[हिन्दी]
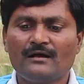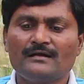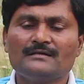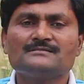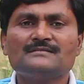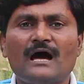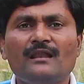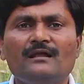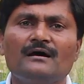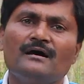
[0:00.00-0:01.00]
जो
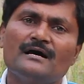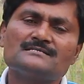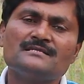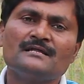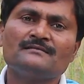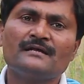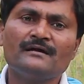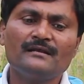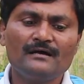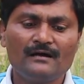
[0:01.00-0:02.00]
साबुत
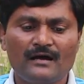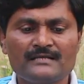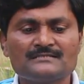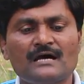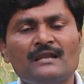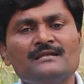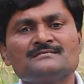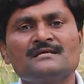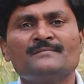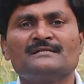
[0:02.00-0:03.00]
संतरा है
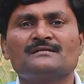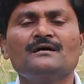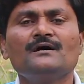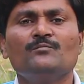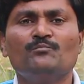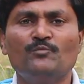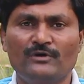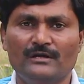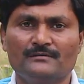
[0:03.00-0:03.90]
वो तैरता रहता है